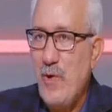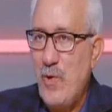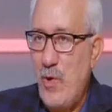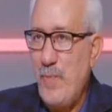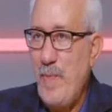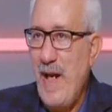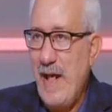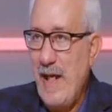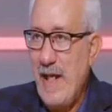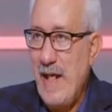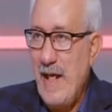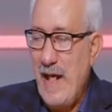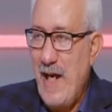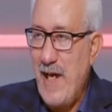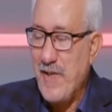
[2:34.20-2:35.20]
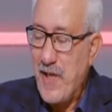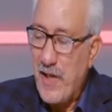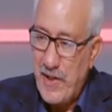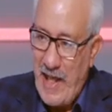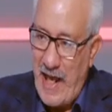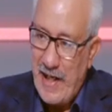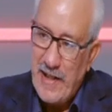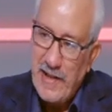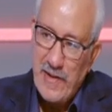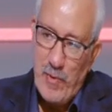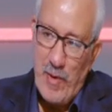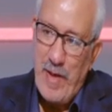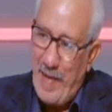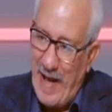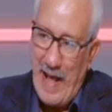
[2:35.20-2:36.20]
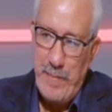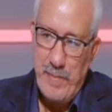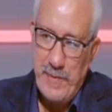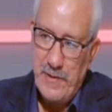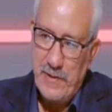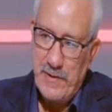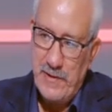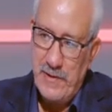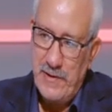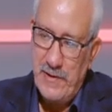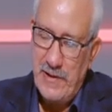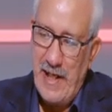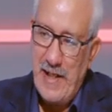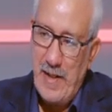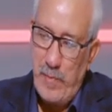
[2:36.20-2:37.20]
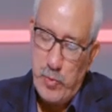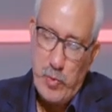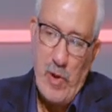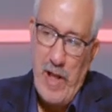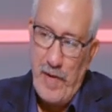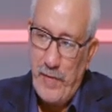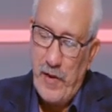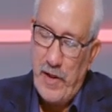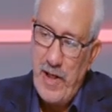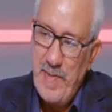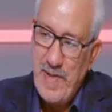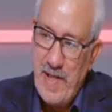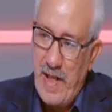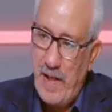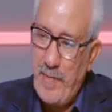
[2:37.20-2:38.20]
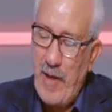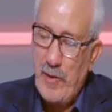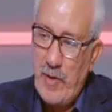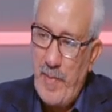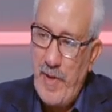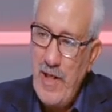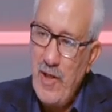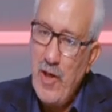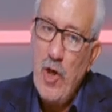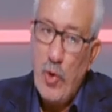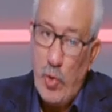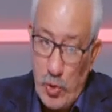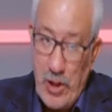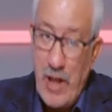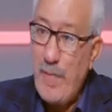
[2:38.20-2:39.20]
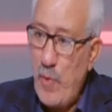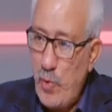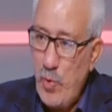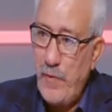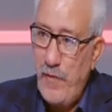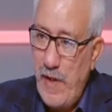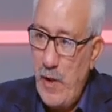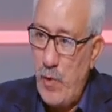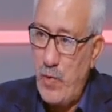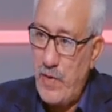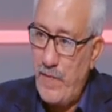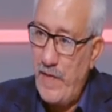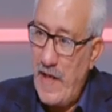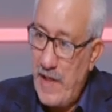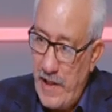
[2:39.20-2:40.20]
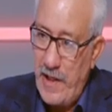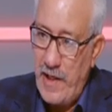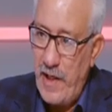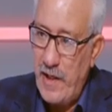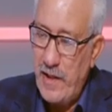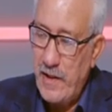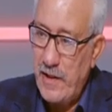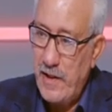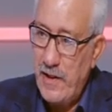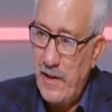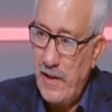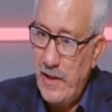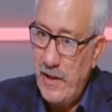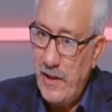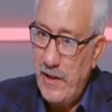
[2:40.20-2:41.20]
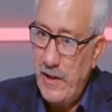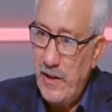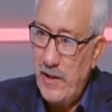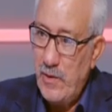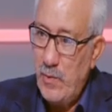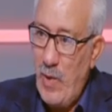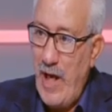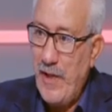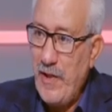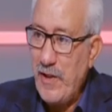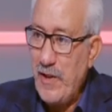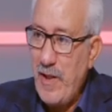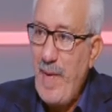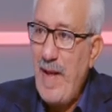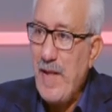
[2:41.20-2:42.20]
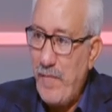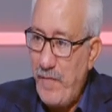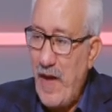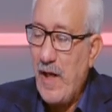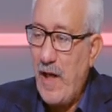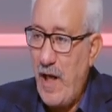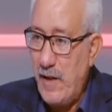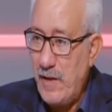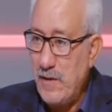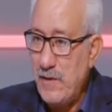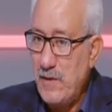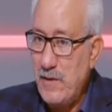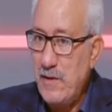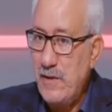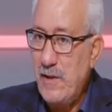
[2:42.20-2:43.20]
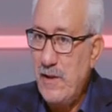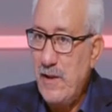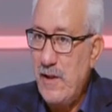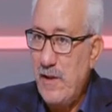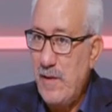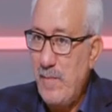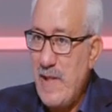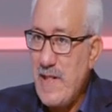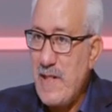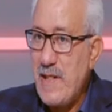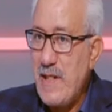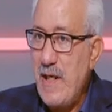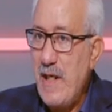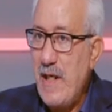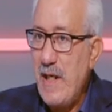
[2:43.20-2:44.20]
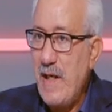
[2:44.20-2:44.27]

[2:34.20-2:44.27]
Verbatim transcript: خد بالك انا عاصرت حاجات وانا بلعب آه. يعني البطوله الافريقيه مثلا 84 كنت انا موجود في ليجوس في نيجيريا آه. وحضرت طبعا الفرحه بس